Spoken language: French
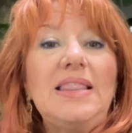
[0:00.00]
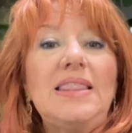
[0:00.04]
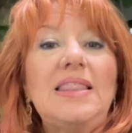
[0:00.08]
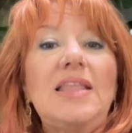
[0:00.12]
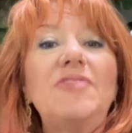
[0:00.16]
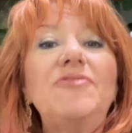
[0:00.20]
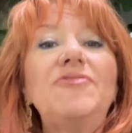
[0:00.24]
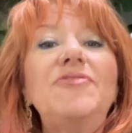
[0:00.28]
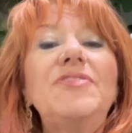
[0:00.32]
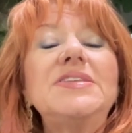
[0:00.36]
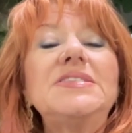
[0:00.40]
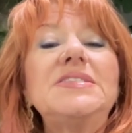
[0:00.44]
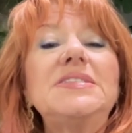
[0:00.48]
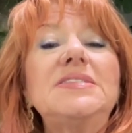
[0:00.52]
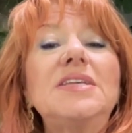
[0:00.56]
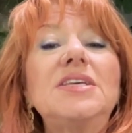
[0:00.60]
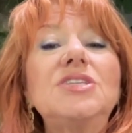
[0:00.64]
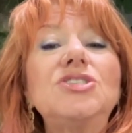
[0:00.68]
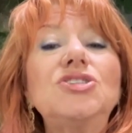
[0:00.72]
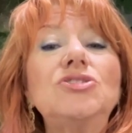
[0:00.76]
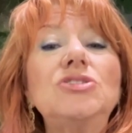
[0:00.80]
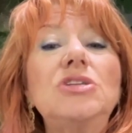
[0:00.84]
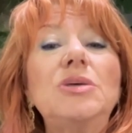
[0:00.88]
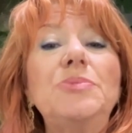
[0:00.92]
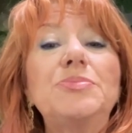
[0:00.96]
La
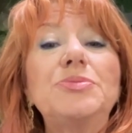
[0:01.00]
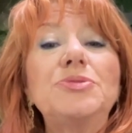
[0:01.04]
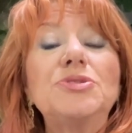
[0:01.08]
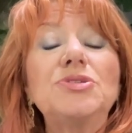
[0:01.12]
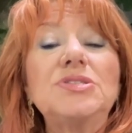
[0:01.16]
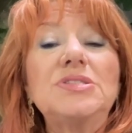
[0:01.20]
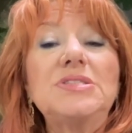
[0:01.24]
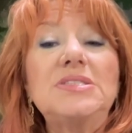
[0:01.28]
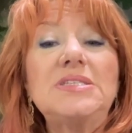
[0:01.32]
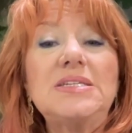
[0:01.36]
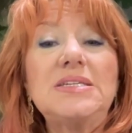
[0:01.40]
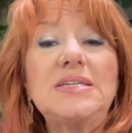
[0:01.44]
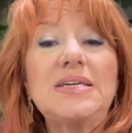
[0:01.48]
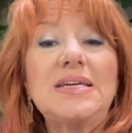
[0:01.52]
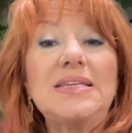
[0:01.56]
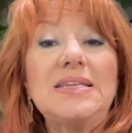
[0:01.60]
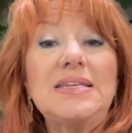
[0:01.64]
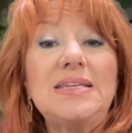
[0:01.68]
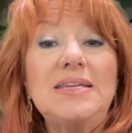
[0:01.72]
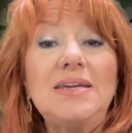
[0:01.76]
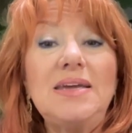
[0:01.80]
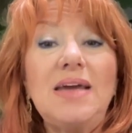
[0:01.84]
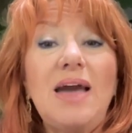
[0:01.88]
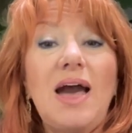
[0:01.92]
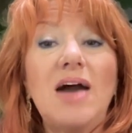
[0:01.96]
fascination hypnotique
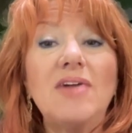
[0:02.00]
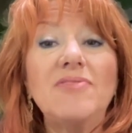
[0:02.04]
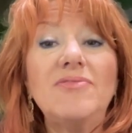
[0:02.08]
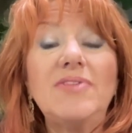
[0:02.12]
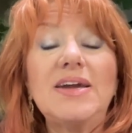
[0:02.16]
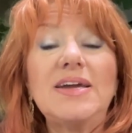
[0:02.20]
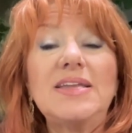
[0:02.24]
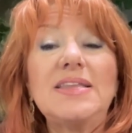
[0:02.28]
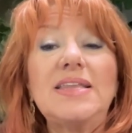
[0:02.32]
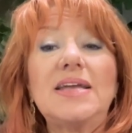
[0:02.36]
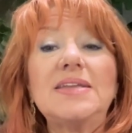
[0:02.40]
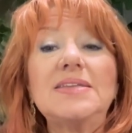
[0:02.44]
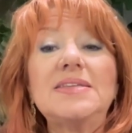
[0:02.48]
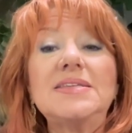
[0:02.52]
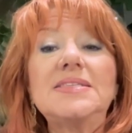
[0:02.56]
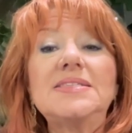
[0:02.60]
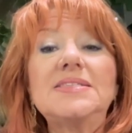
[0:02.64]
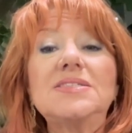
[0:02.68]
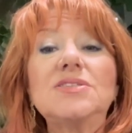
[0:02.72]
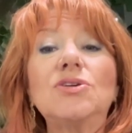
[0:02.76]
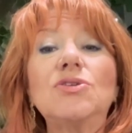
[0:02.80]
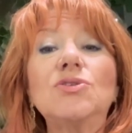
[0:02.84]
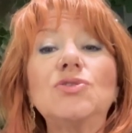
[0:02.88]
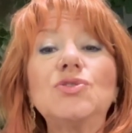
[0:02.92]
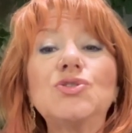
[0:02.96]
naît avec la
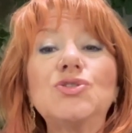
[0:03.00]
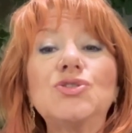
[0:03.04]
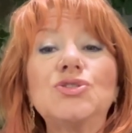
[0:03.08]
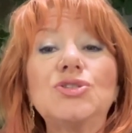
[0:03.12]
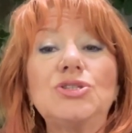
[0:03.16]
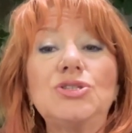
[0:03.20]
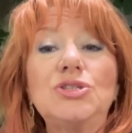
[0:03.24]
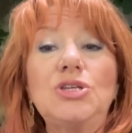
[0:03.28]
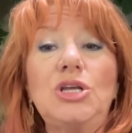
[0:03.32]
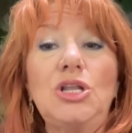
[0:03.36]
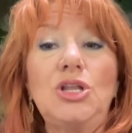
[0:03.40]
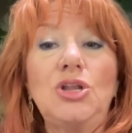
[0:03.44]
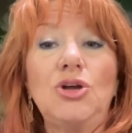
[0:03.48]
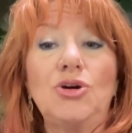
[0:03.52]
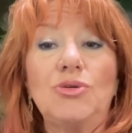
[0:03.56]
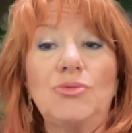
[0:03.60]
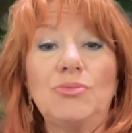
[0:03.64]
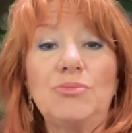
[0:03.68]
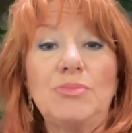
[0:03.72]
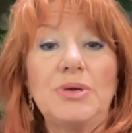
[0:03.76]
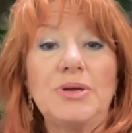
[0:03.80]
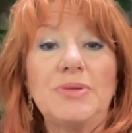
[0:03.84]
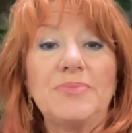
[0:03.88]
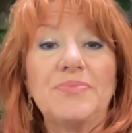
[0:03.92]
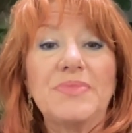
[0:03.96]
naissance de
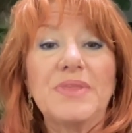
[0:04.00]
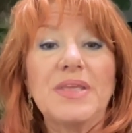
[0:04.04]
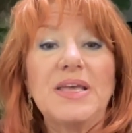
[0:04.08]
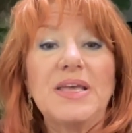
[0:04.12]
l'homme.